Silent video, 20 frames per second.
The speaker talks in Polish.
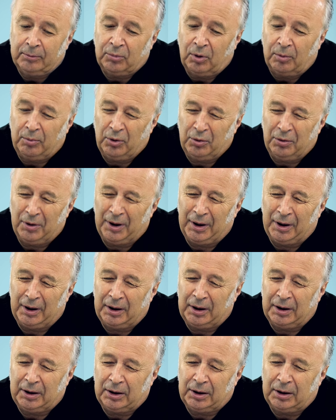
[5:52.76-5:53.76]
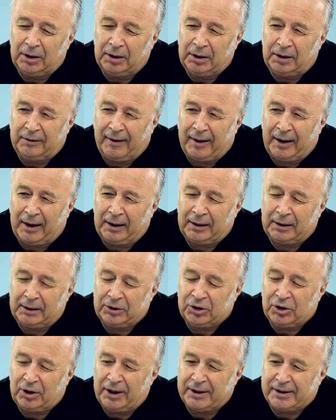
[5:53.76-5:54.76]
bo były dwa
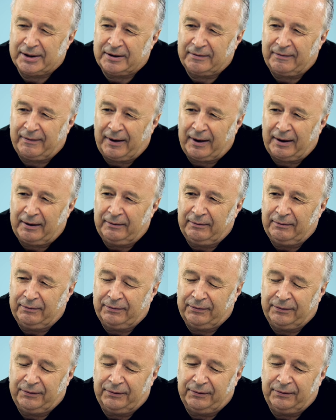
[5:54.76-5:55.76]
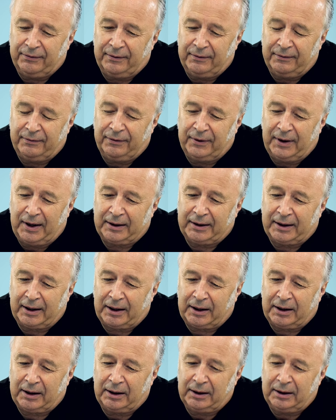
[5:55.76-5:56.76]
śledztwa w,
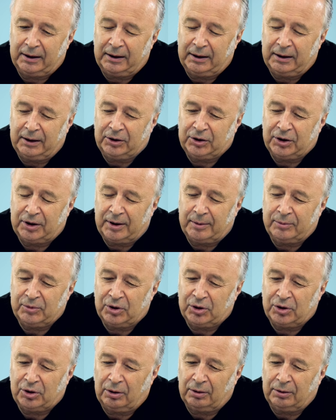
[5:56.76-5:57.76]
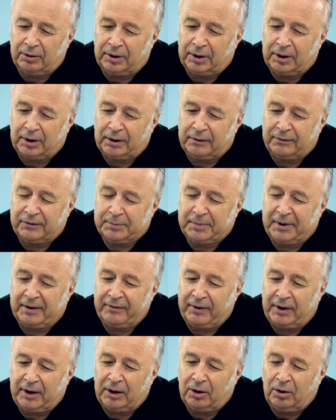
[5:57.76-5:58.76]
latach 70. w
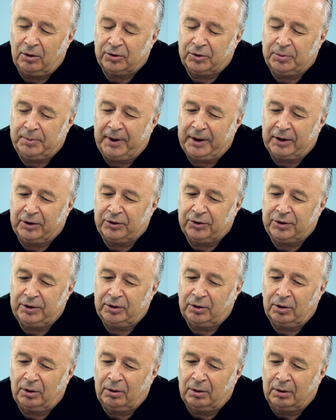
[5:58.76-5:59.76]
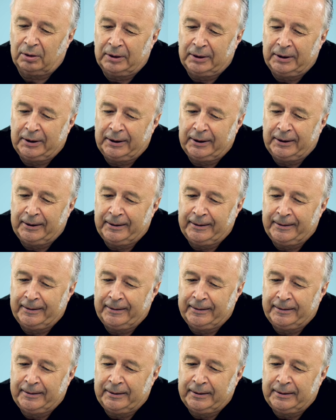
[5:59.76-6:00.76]
sprawie jego śmierci, to
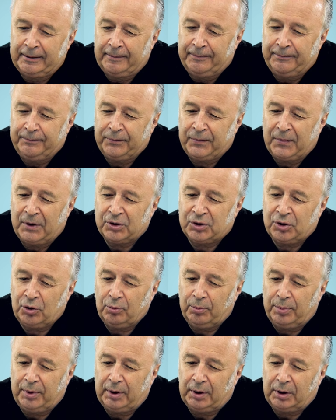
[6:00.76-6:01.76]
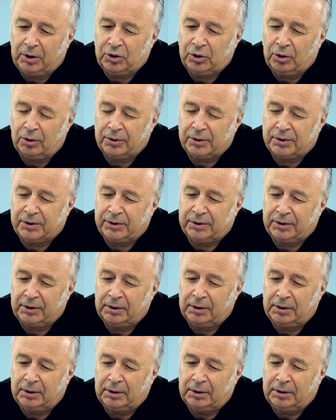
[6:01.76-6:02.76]
żyłby ksiądz
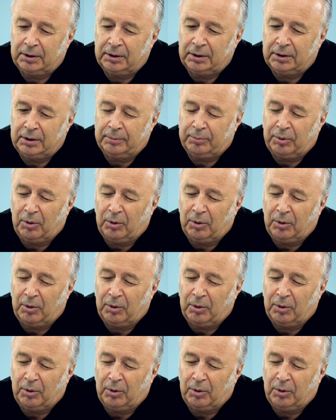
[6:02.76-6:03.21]
e, e,